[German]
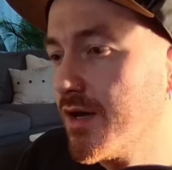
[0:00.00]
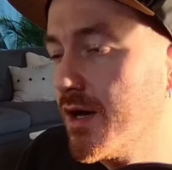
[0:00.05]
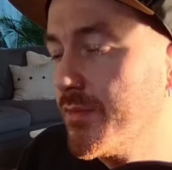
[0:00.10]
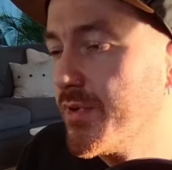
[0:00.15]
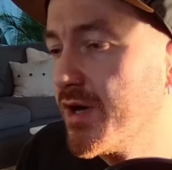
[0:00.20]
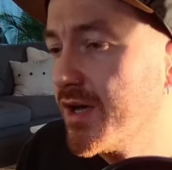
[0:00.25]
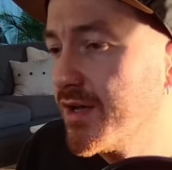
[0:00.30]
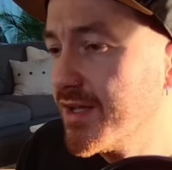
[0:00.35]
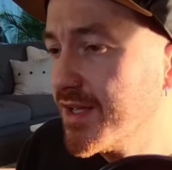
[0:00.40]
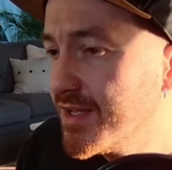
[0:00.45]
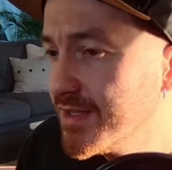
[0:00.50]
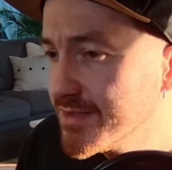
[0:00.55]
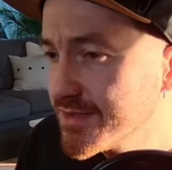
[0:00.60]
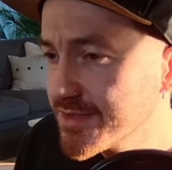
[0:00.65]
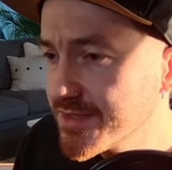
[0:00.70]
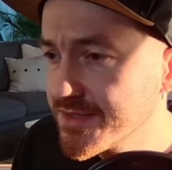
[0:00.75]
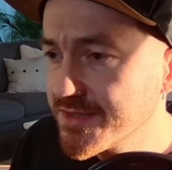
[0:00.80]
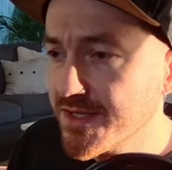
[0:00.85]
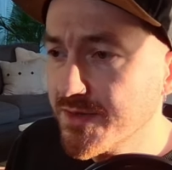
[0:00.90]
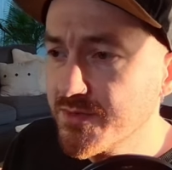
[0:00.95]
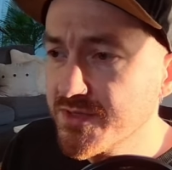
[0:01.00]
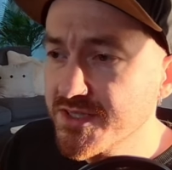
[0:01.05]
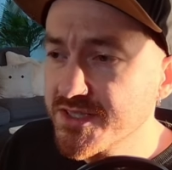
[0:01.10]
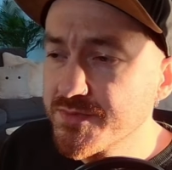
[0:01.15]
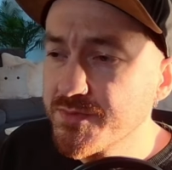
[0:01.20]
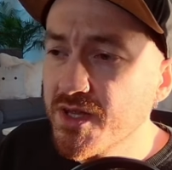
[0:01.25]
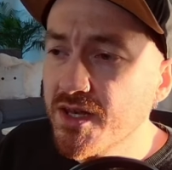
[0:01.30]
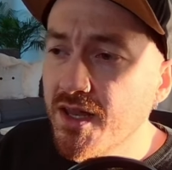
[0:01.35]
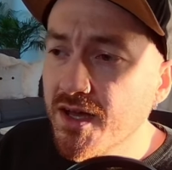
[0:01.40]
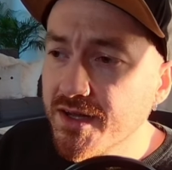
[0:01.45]
Aber insgesamt ist mir
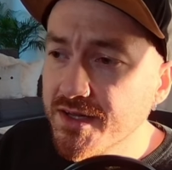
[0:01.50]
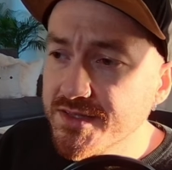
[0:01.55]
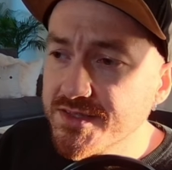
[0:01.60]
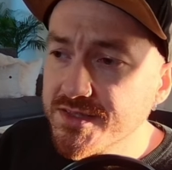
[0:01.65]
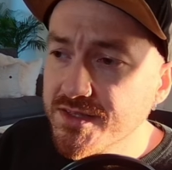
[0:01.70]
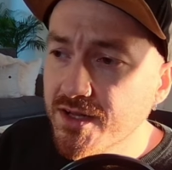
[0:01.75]
Larissa